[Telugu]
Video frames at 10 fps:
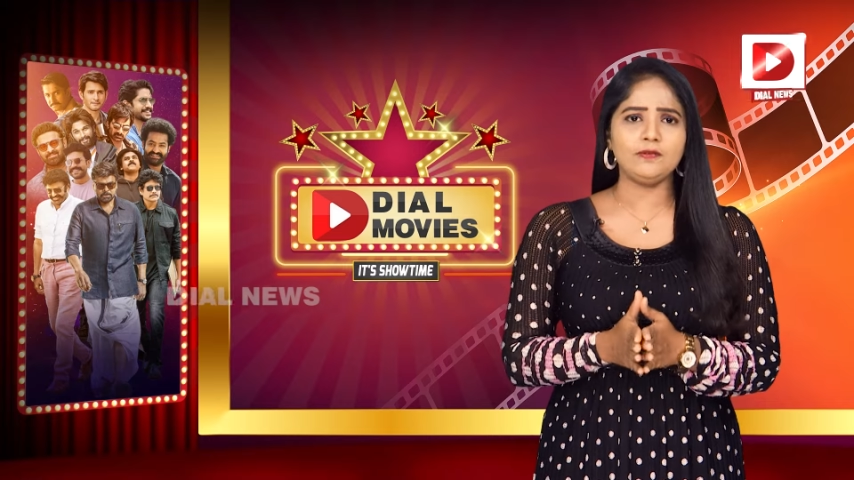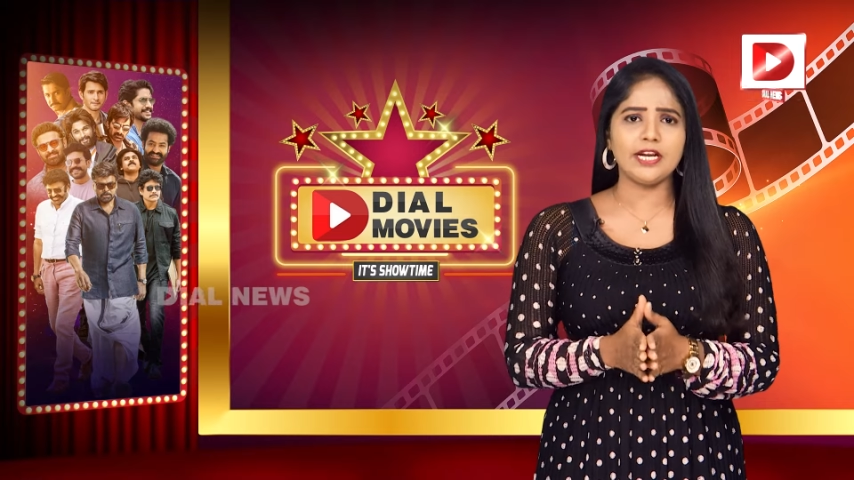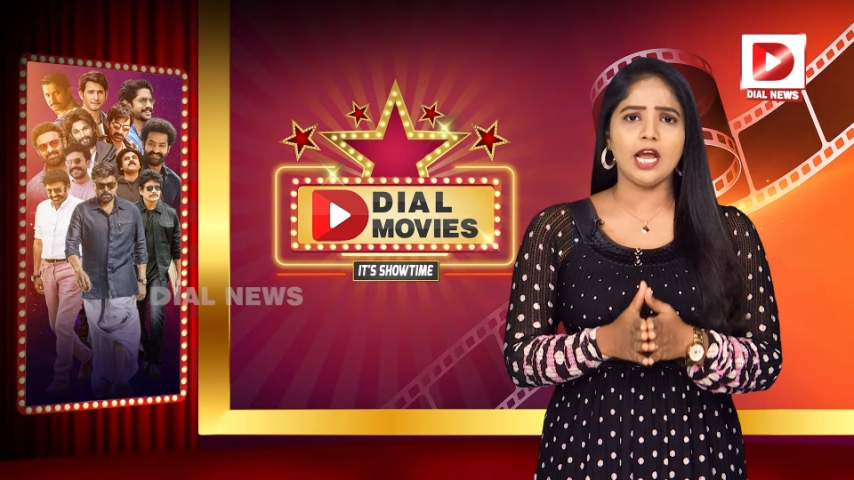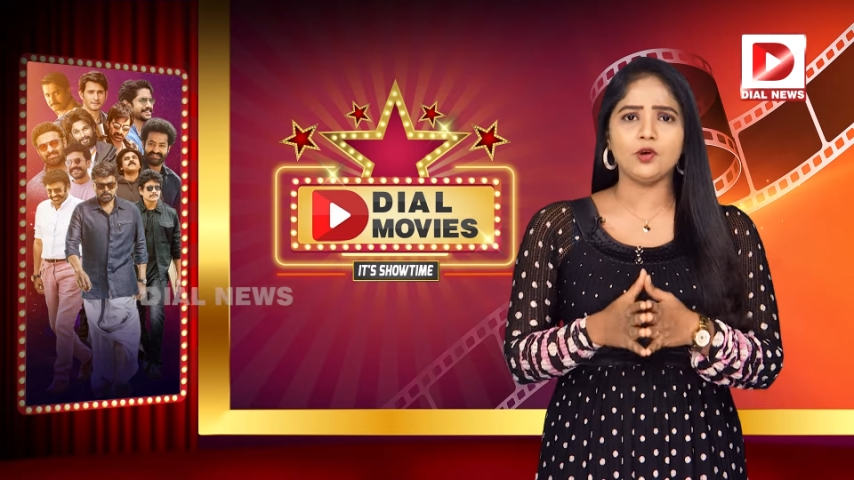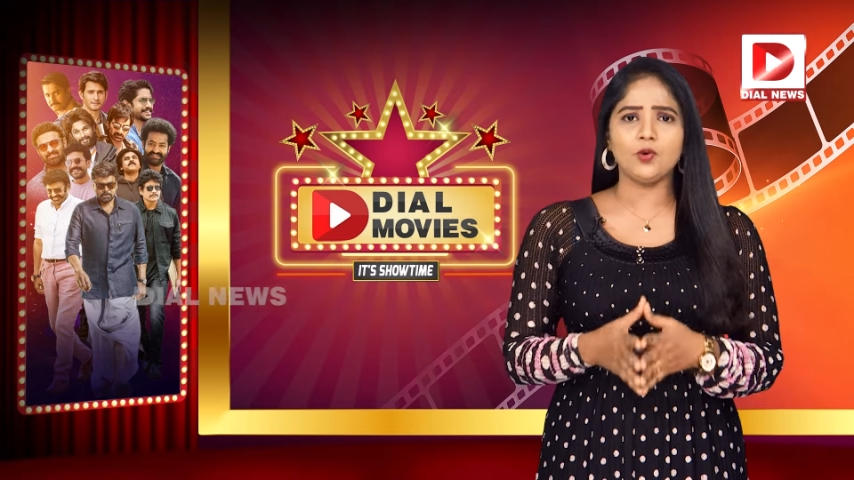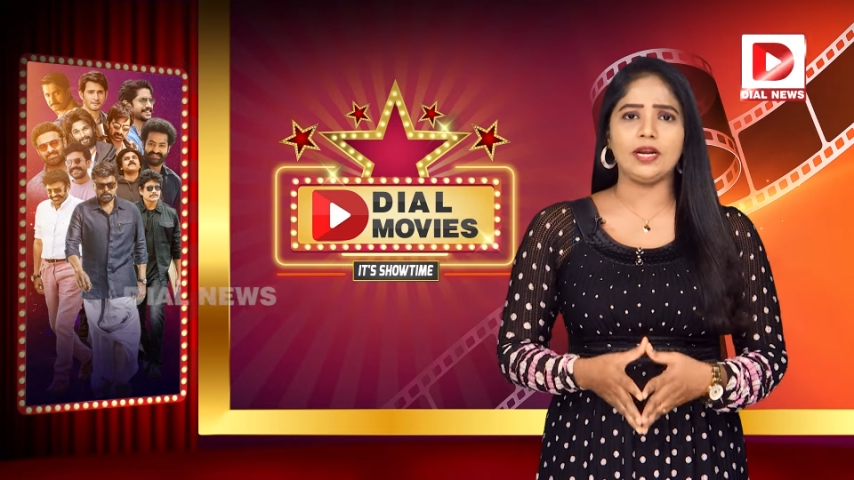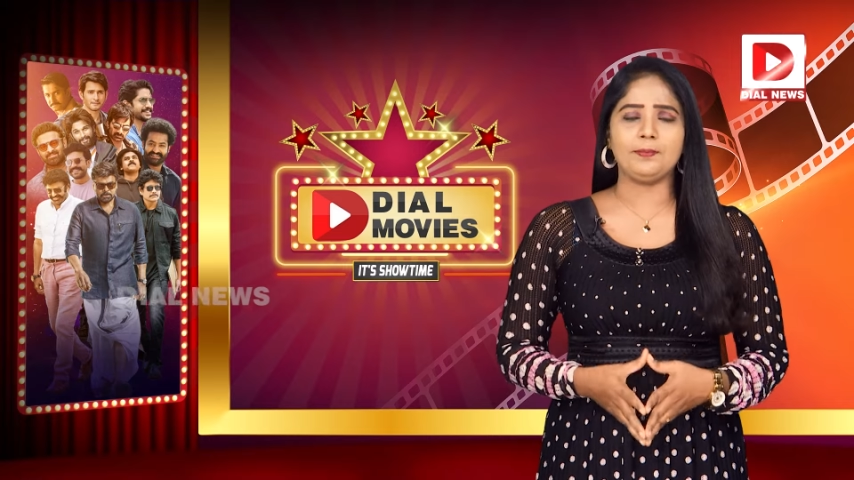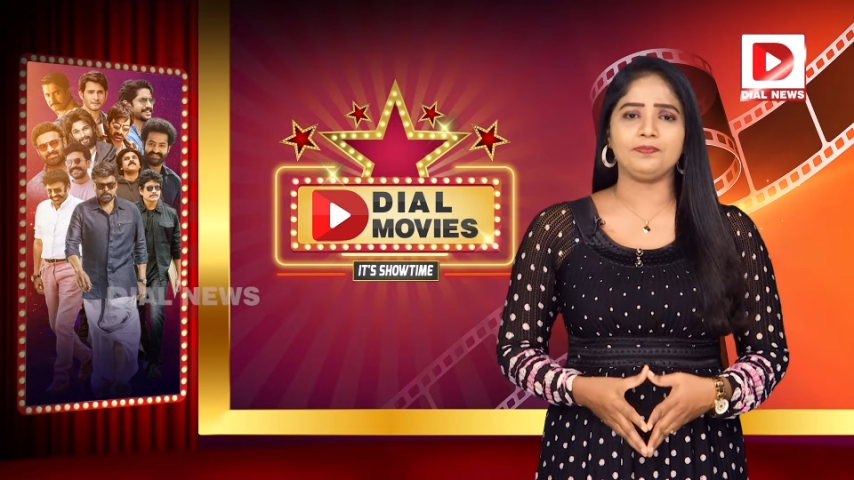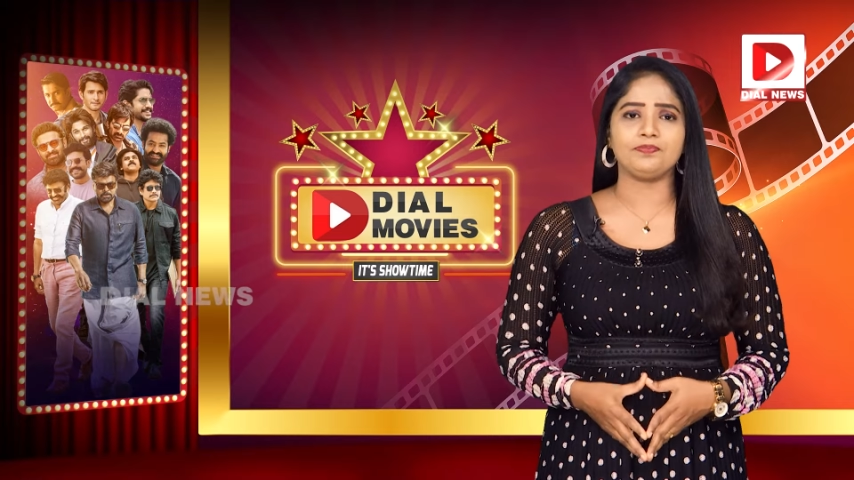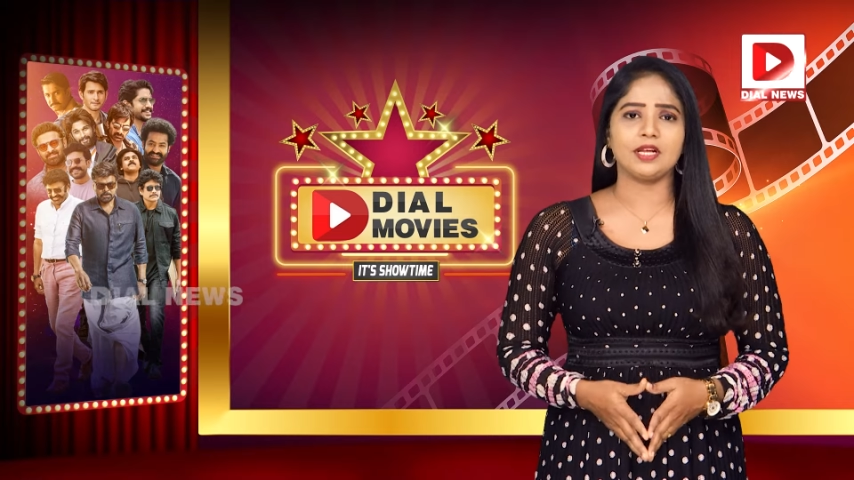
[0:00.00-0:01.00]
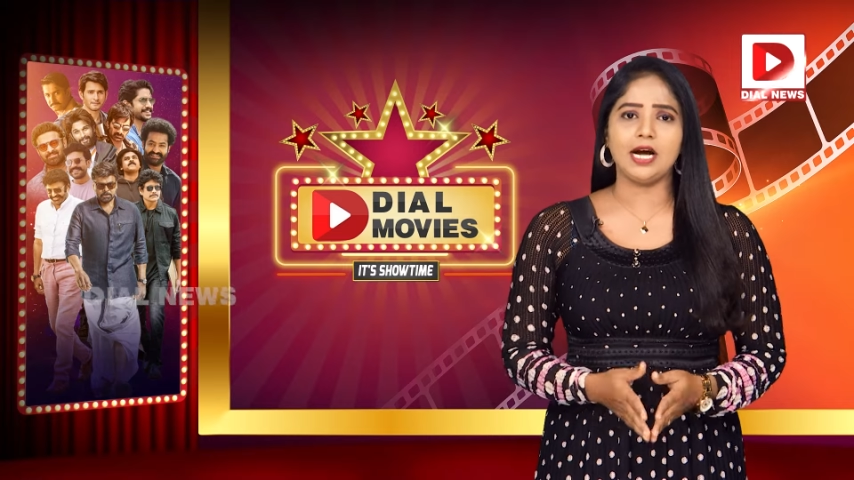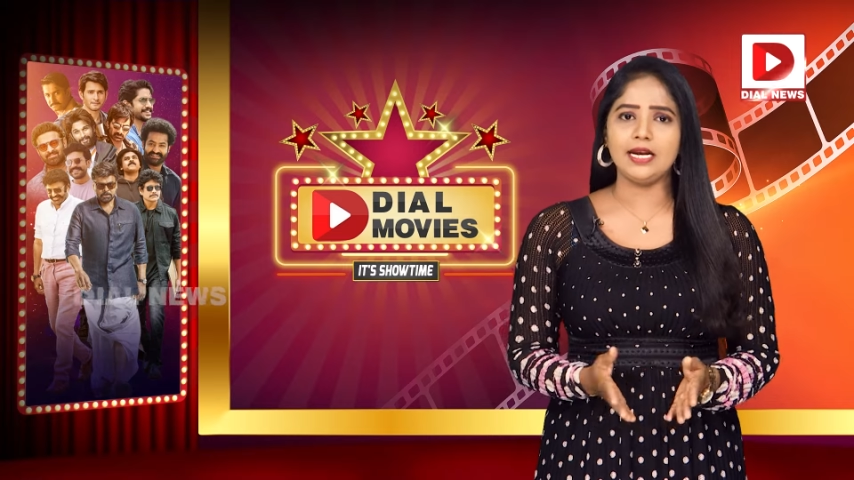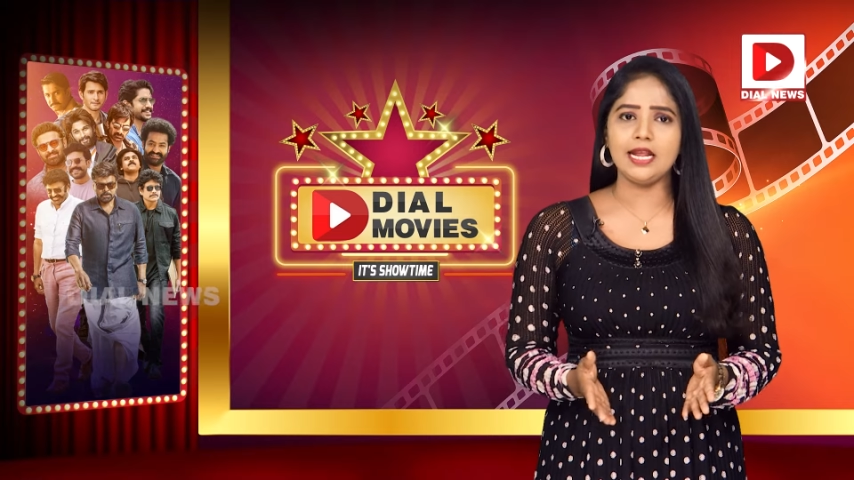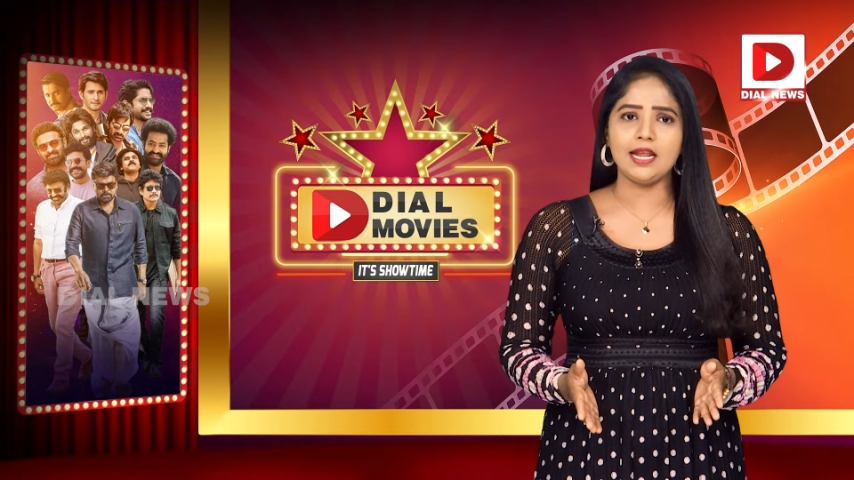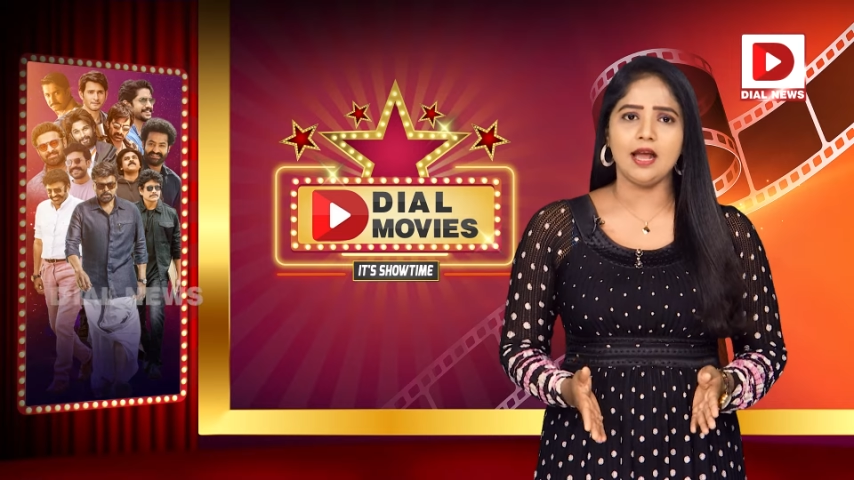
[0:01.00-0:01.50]
ఉండవని అనుకోలేం
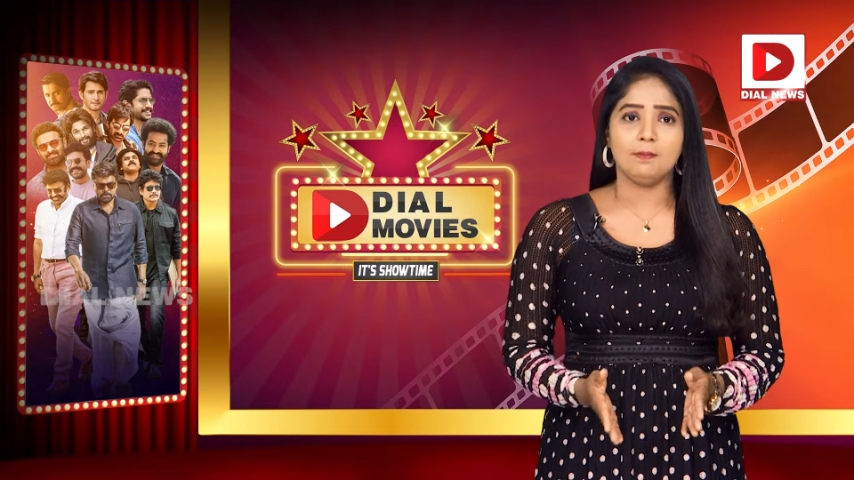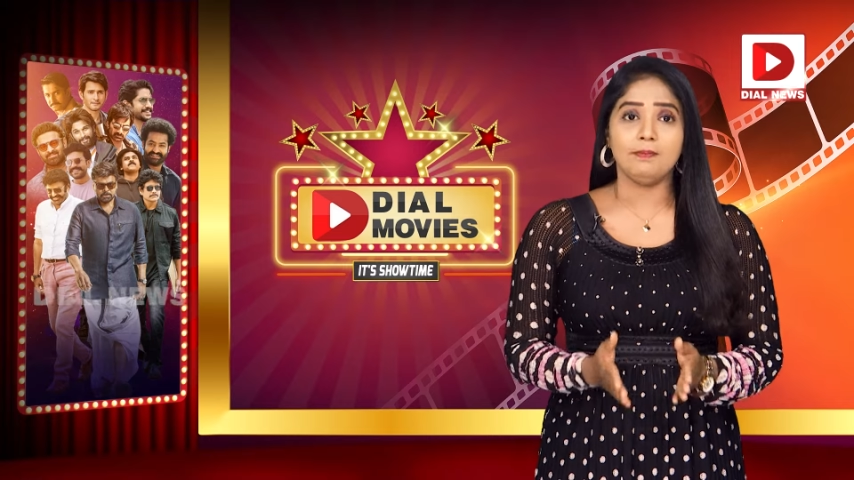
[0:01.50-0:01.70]
కానీ